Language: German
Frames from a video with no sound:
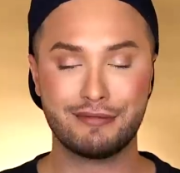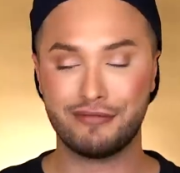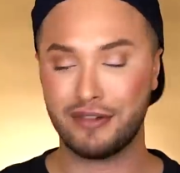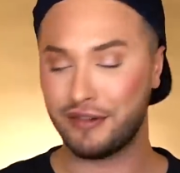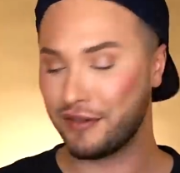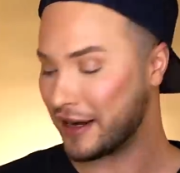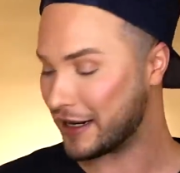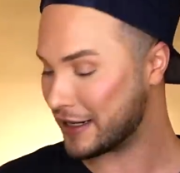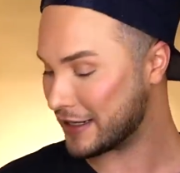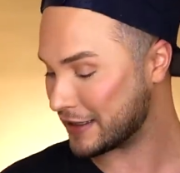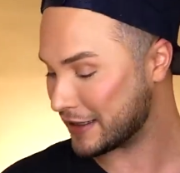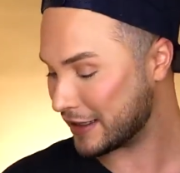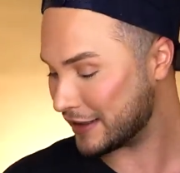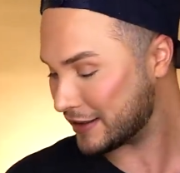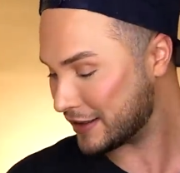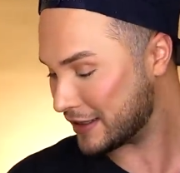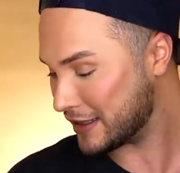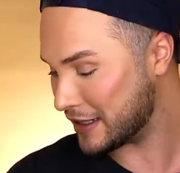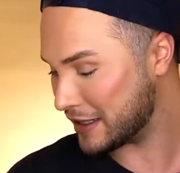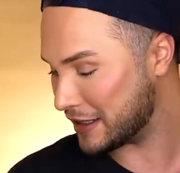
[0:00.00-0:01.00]
Wir werden das
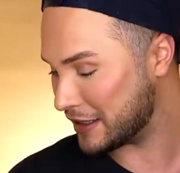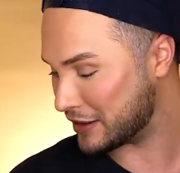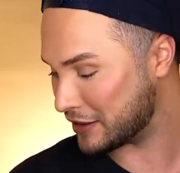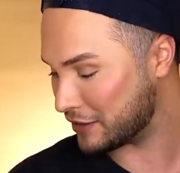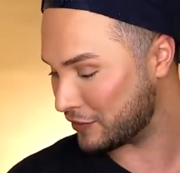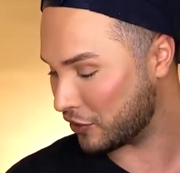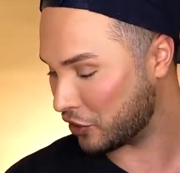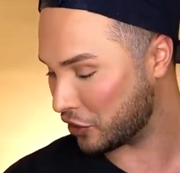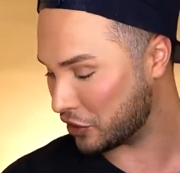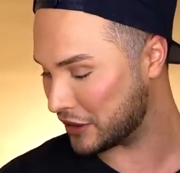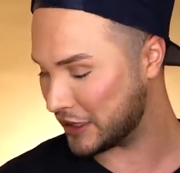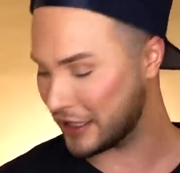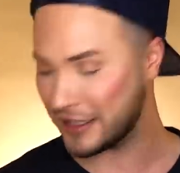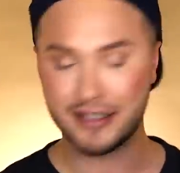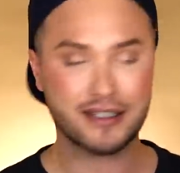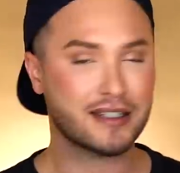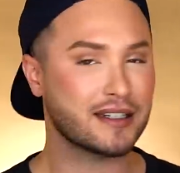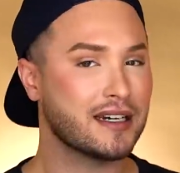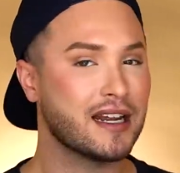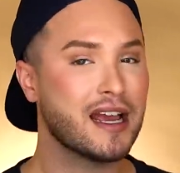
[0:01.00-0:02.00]
Ganze in den nächsten Wochen
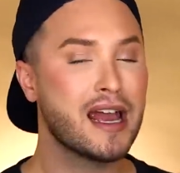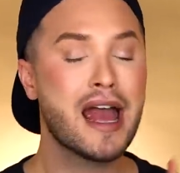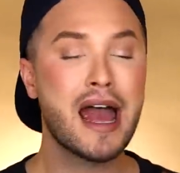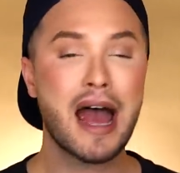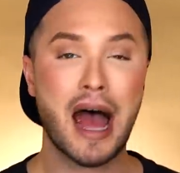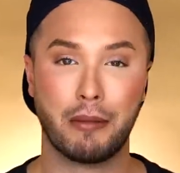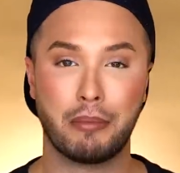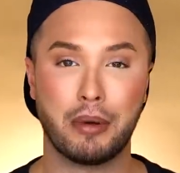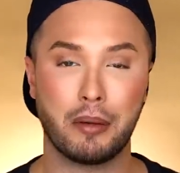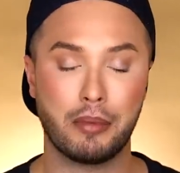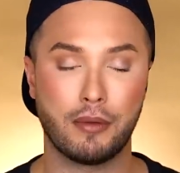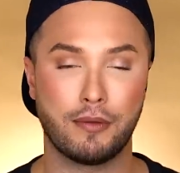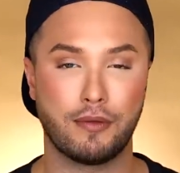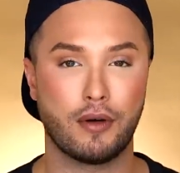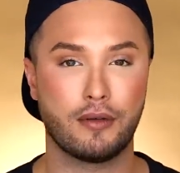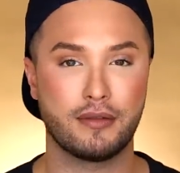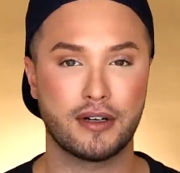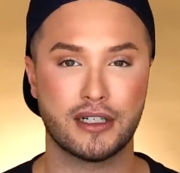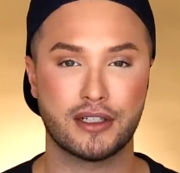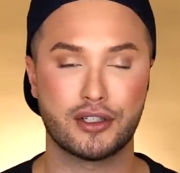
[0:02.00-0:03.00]
testen, aber
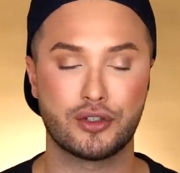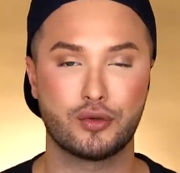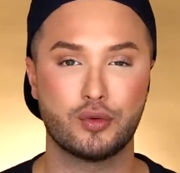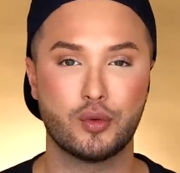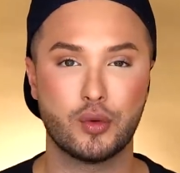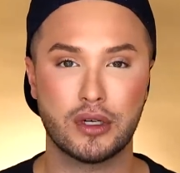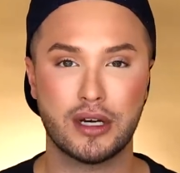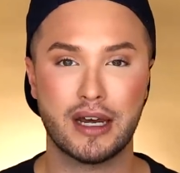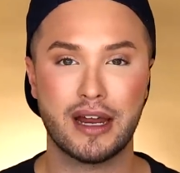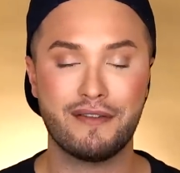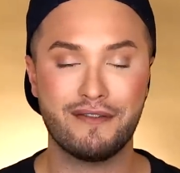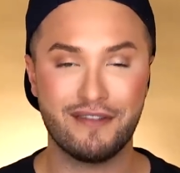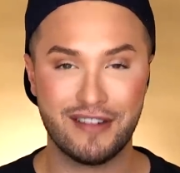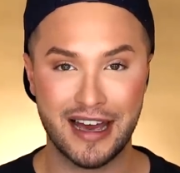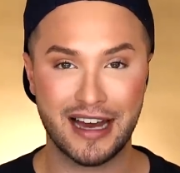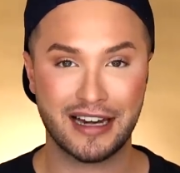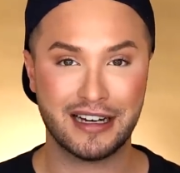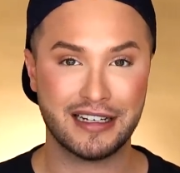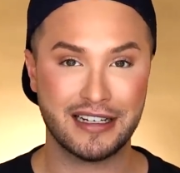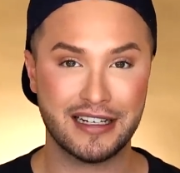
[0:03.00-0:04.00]
bevor wir das tun,
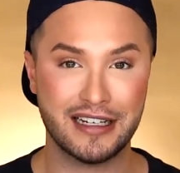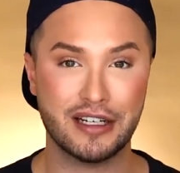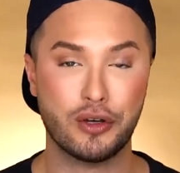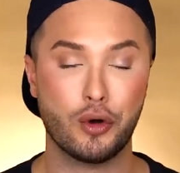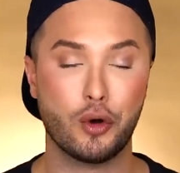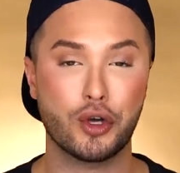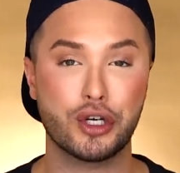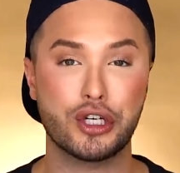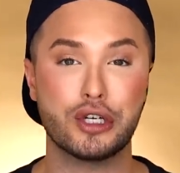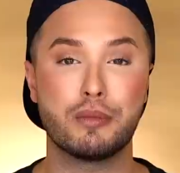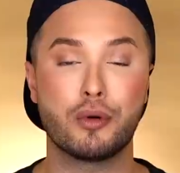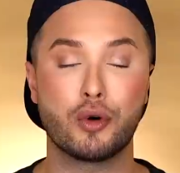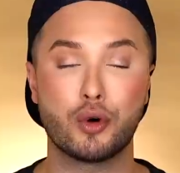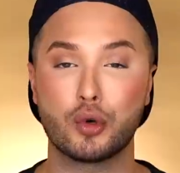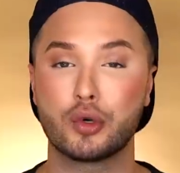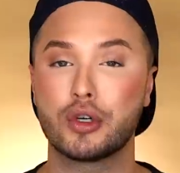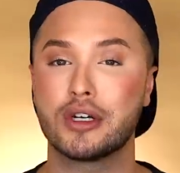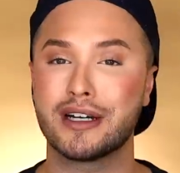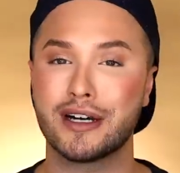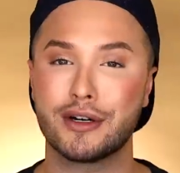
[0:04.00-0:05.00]
werde ich euch die
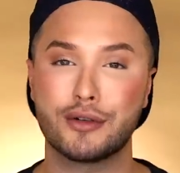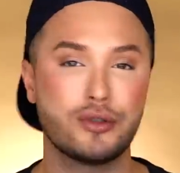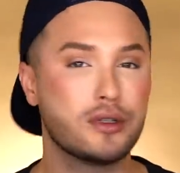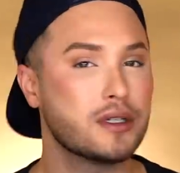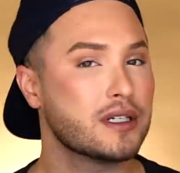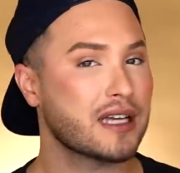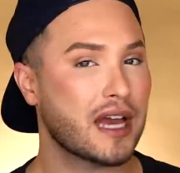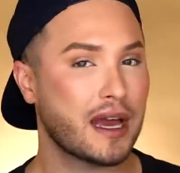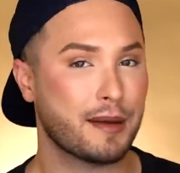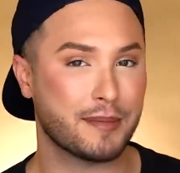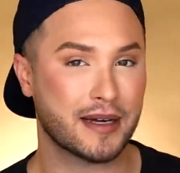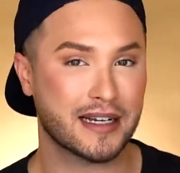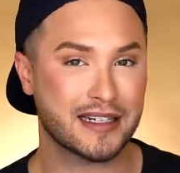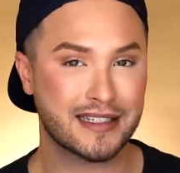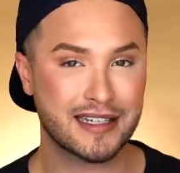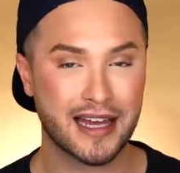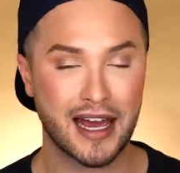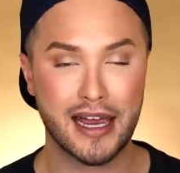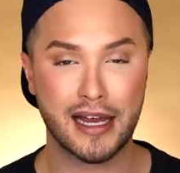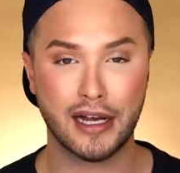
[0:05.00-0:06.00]
Produkte natürlich einmal
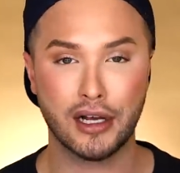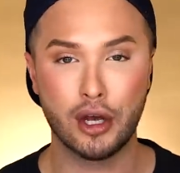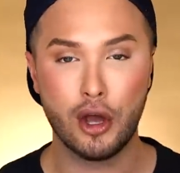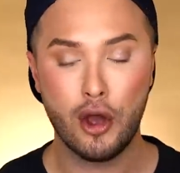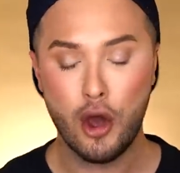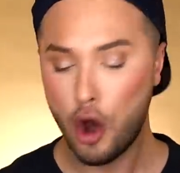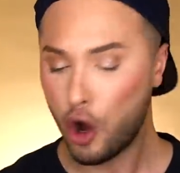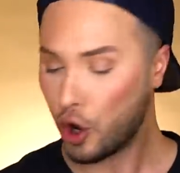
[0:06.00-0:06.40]
zeigen,